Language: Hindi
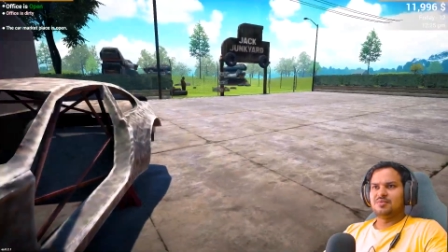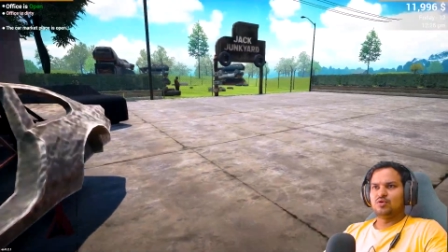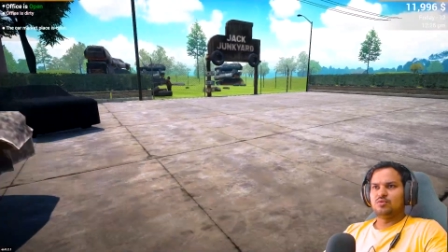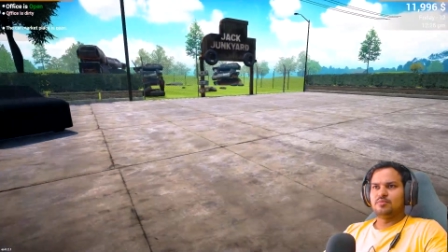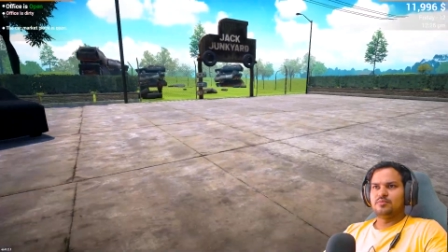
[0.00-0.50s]

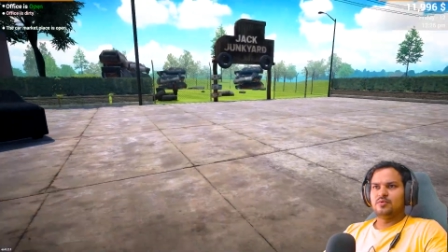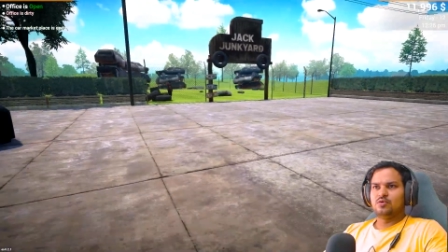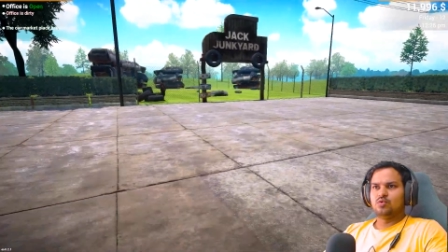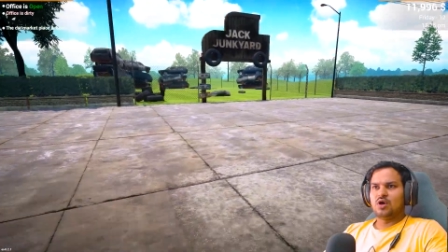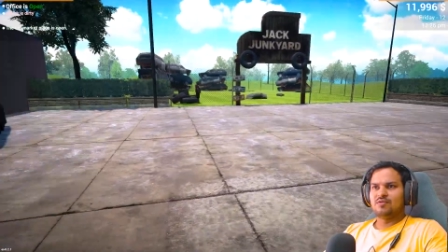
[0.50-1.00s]
कोई
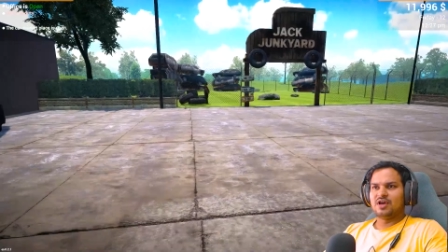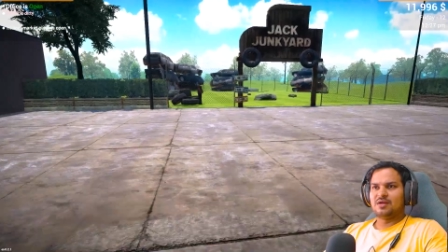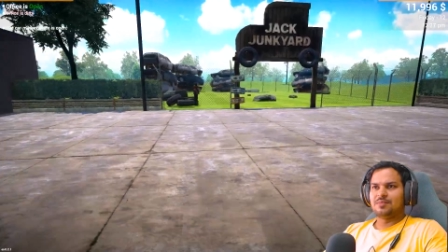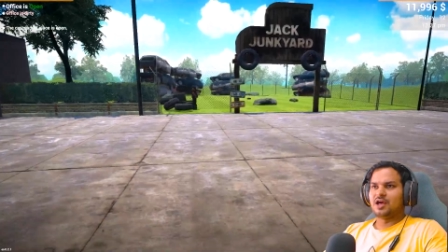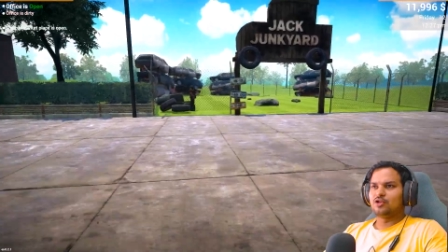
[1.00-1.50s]
कूड़ा
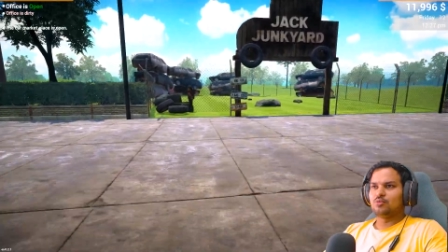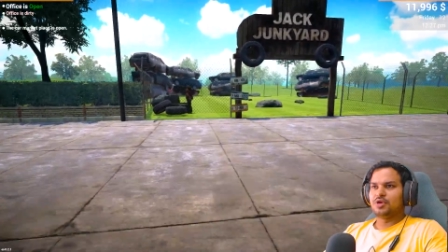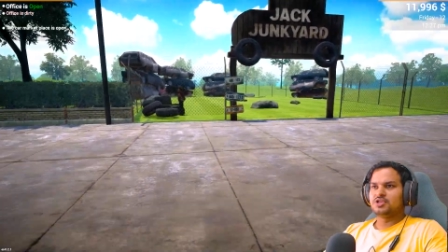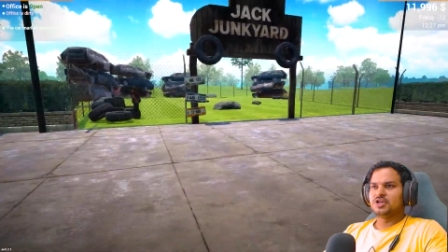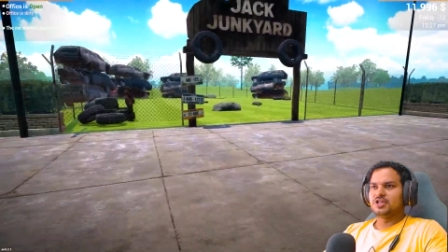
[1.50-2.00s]
वगैरह पड़ा है तो
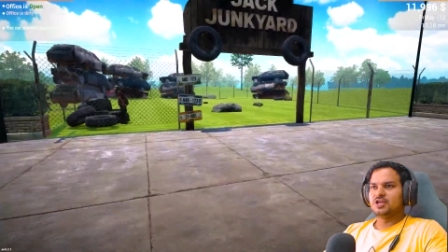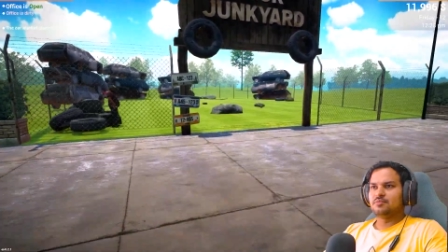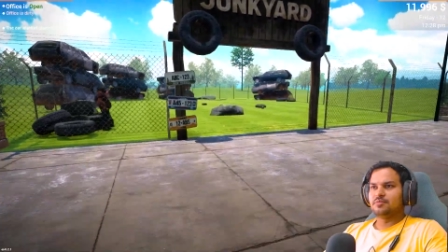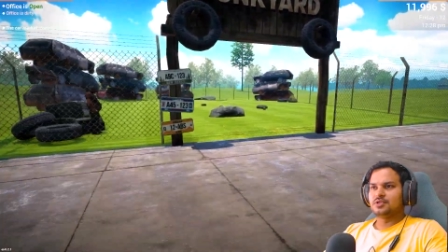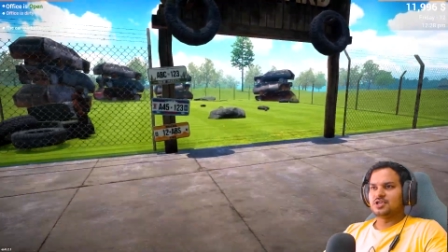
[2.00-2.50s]
बेच लेते
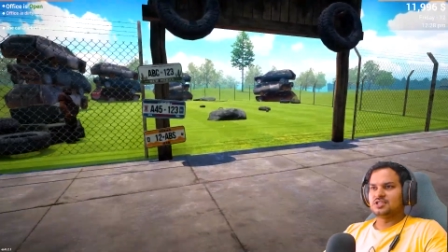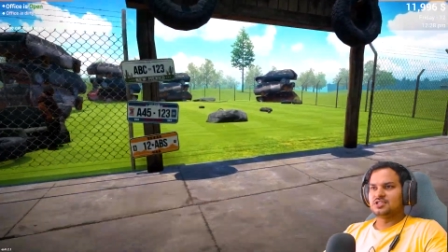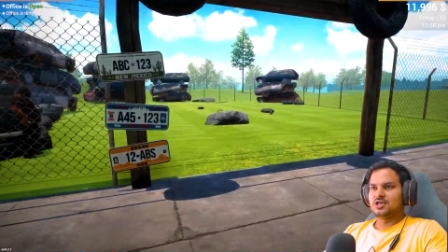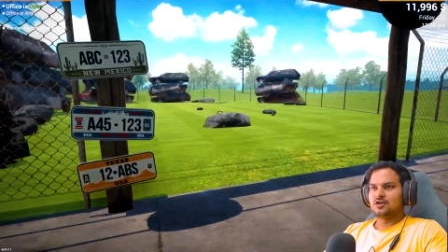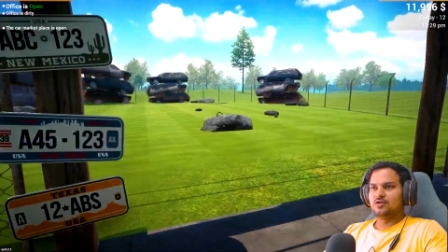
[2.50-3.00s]
हैं पचास
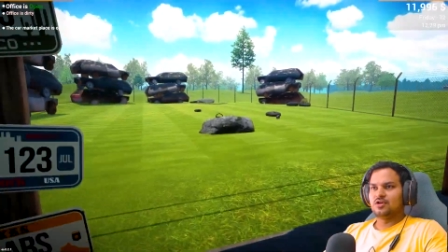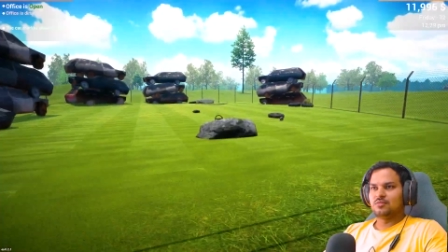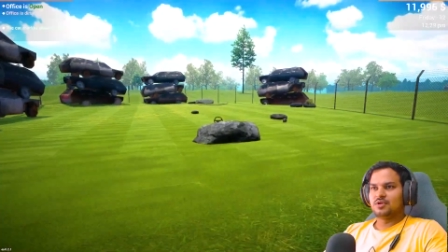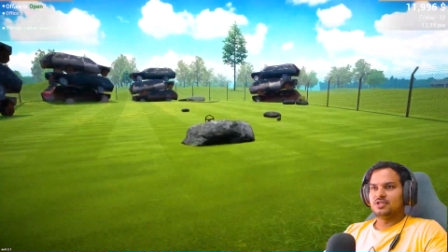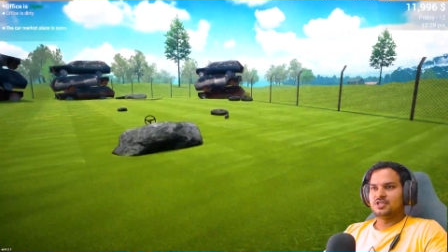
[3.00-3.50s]
साठ डॉलर
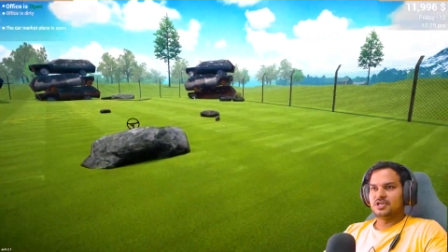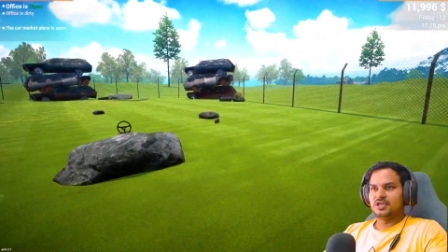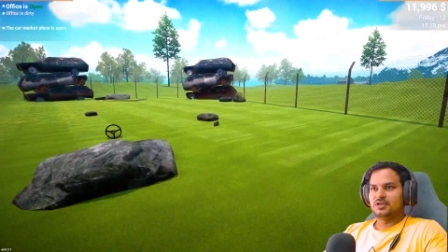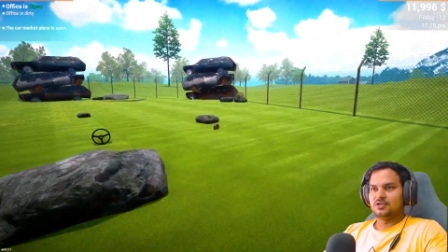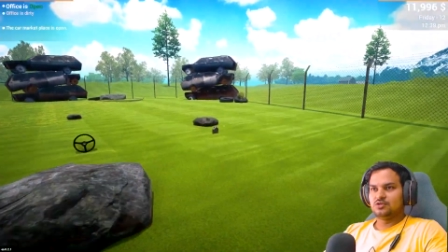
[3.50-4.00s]
बनी
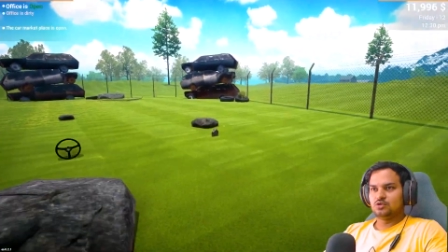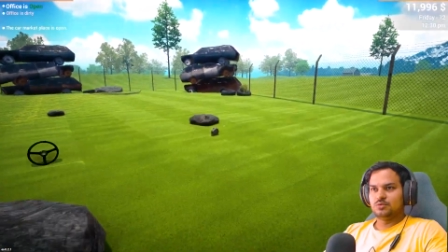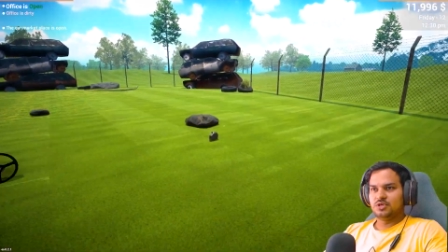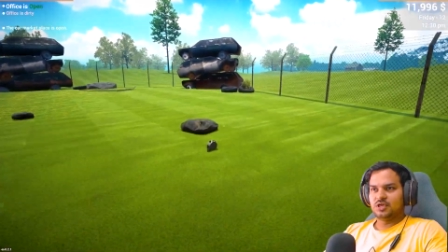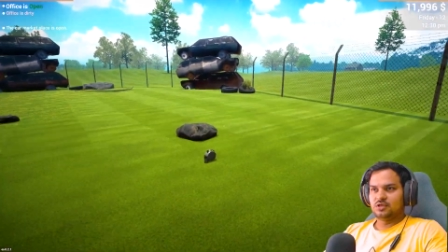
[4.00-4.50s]
जाएंगे जो
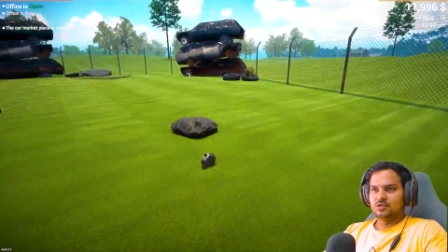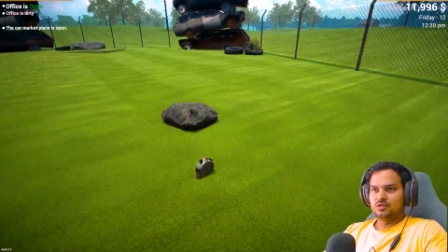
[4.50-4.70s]
भी है